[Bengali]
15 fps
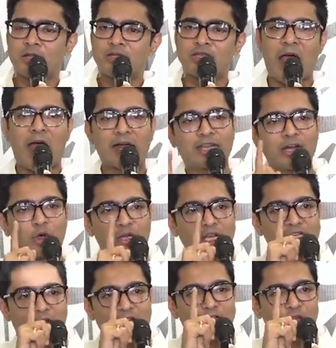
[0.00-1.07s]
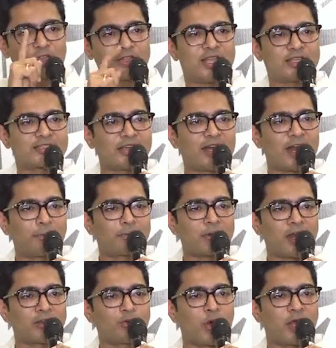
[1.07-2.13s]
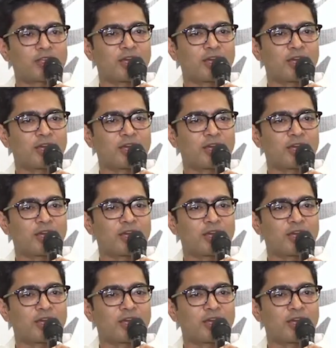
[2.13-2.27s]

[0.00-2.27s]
যে আঠেরোটা সাংসদ দিয়েছিলেন আপনারা দু